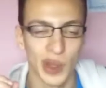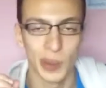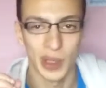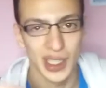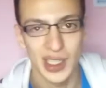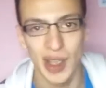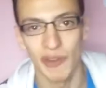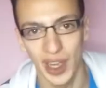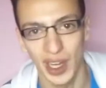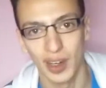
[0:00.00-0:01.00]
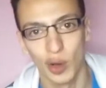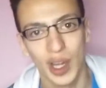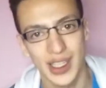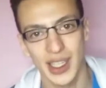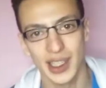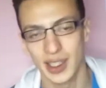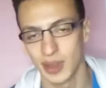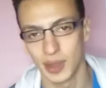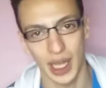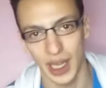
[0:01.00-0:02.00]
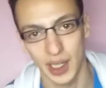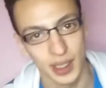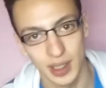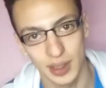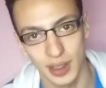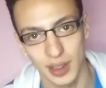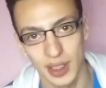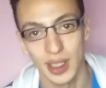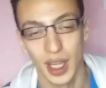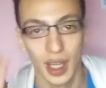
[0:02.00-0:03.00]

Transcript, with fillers: بتكسب فعلا ولا سنت من على الانترنت